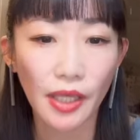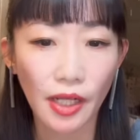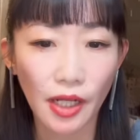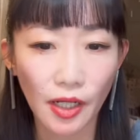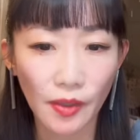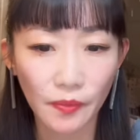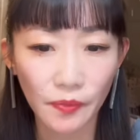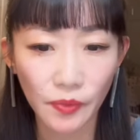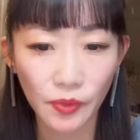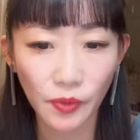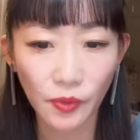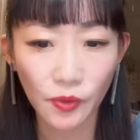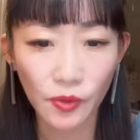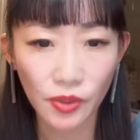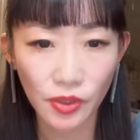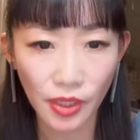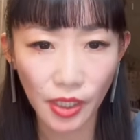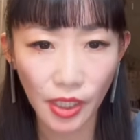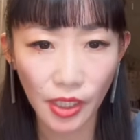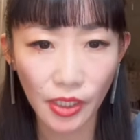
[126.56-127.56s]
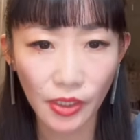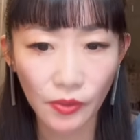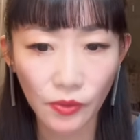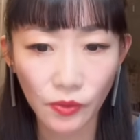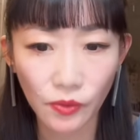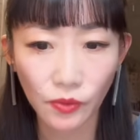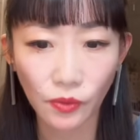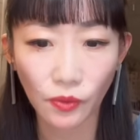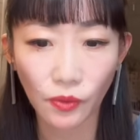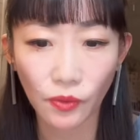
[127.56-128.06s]
発表してい
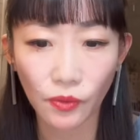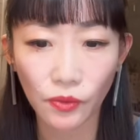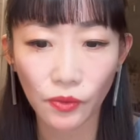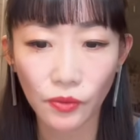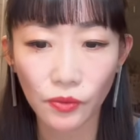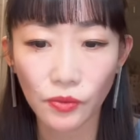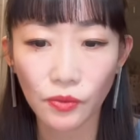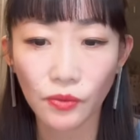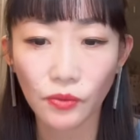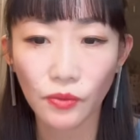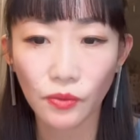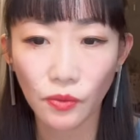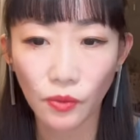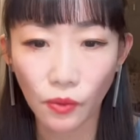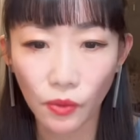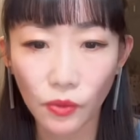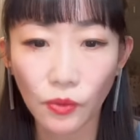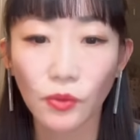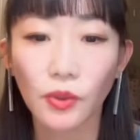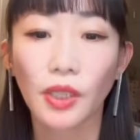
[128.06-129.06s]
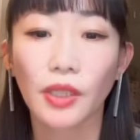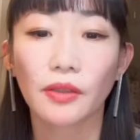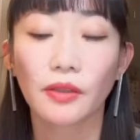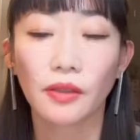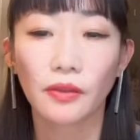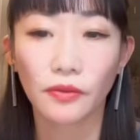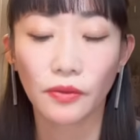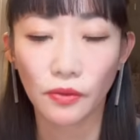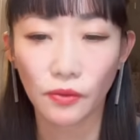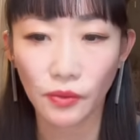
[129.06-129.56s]
るということなん
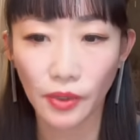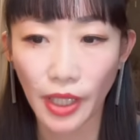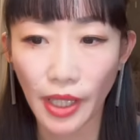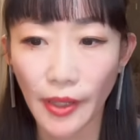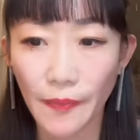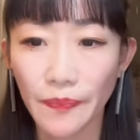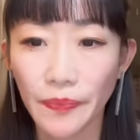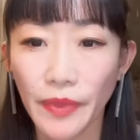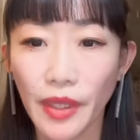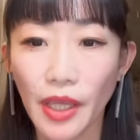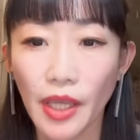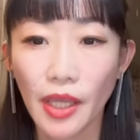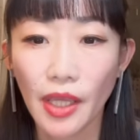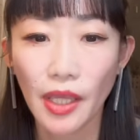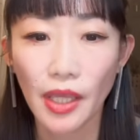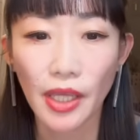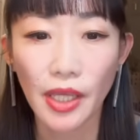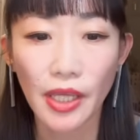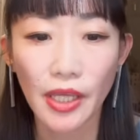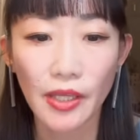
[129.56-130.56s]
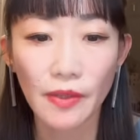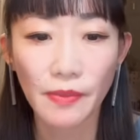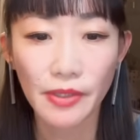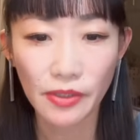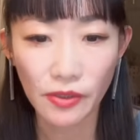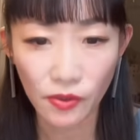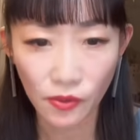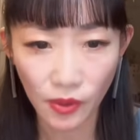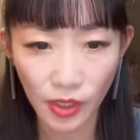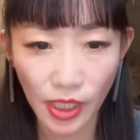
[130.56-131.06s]
ですよね。えー、ま
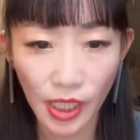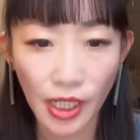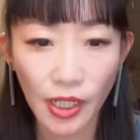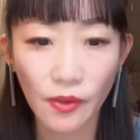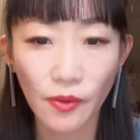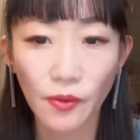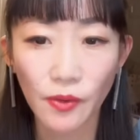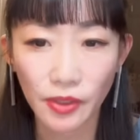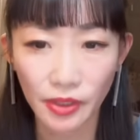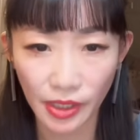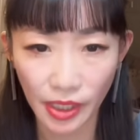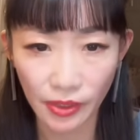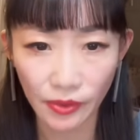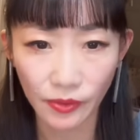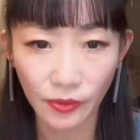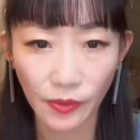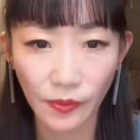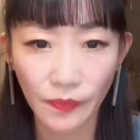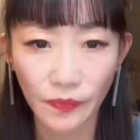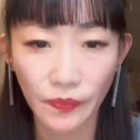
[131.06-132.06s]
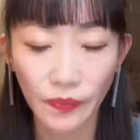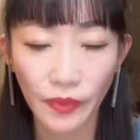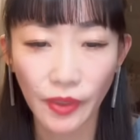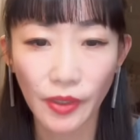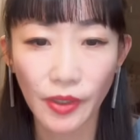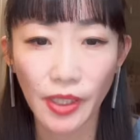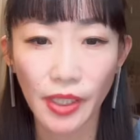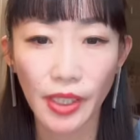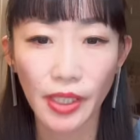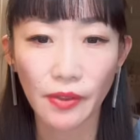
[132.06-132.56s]
ずそれが起きていると。
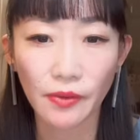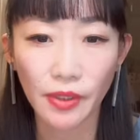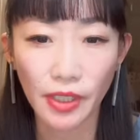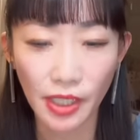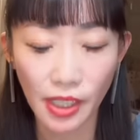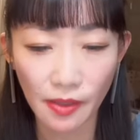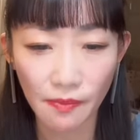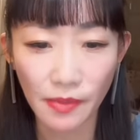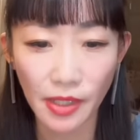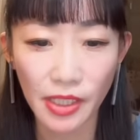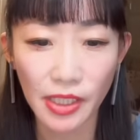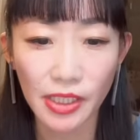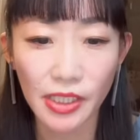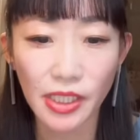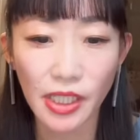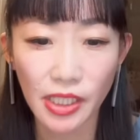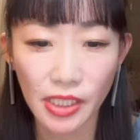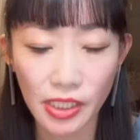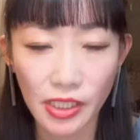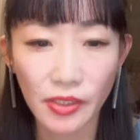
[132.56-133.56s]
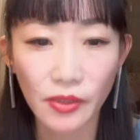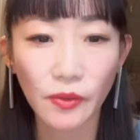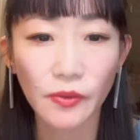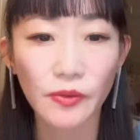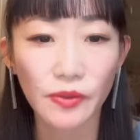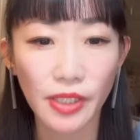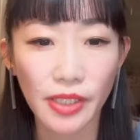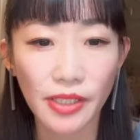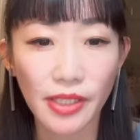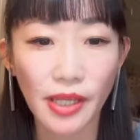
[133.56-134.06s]
えー、これが、まあ、一一
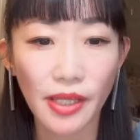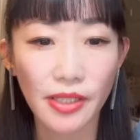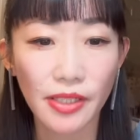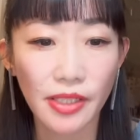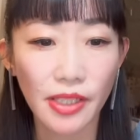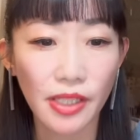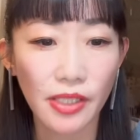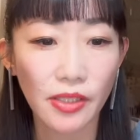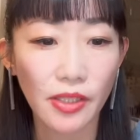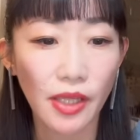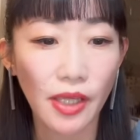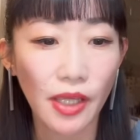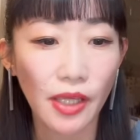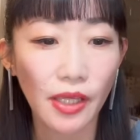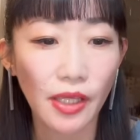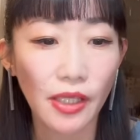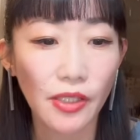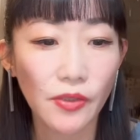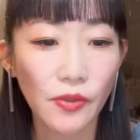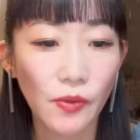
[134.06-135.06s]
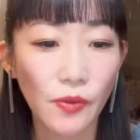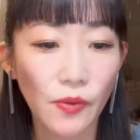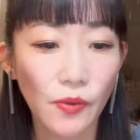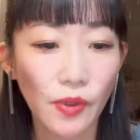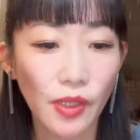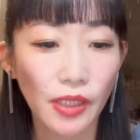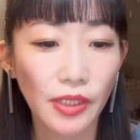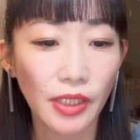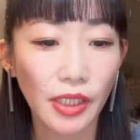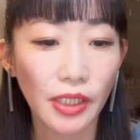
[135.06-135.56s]
つね、最新情報
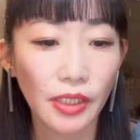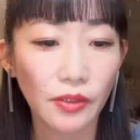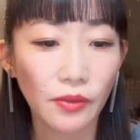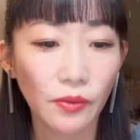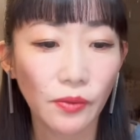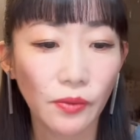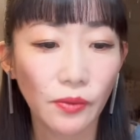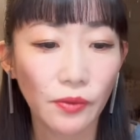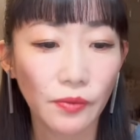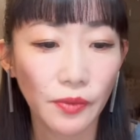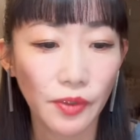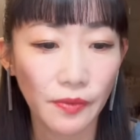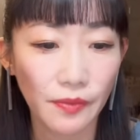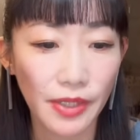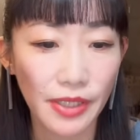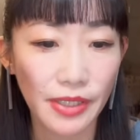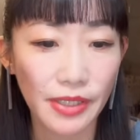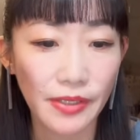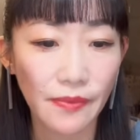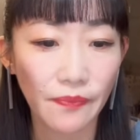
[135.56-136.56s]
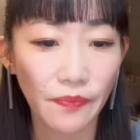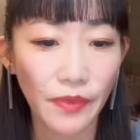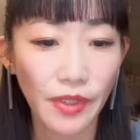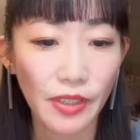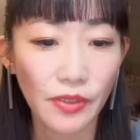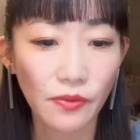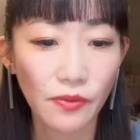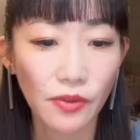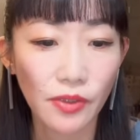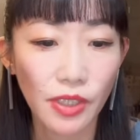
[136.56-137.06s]
かなと思います。
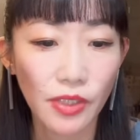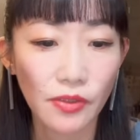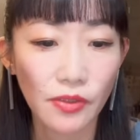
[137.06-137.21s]
えそして